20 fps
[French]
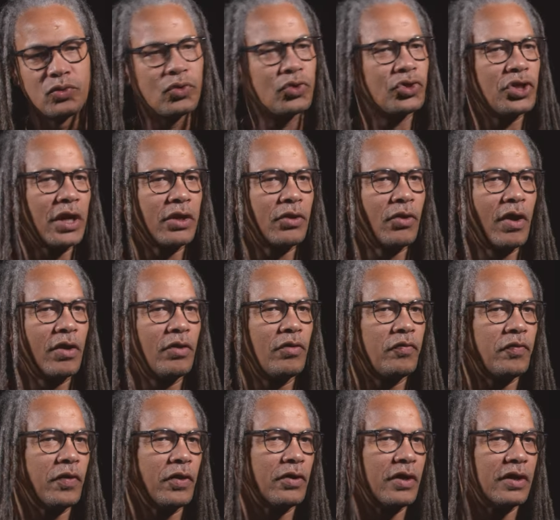un chacun a dû
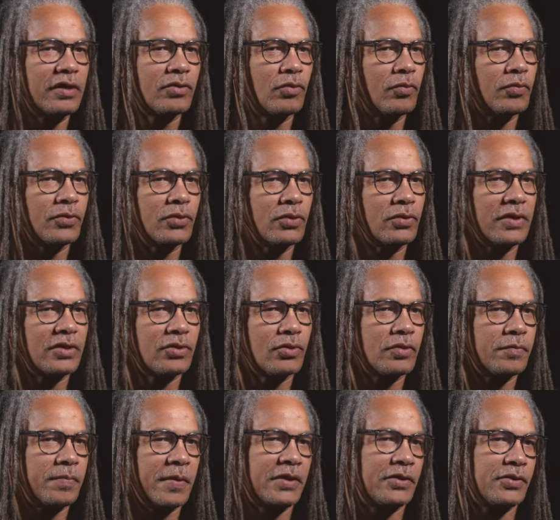faire une,
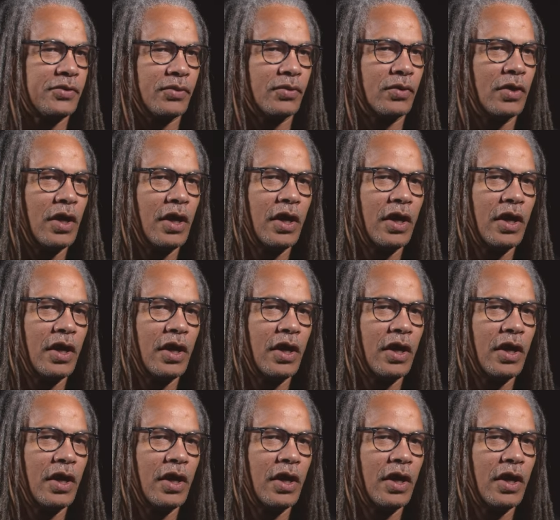introspection.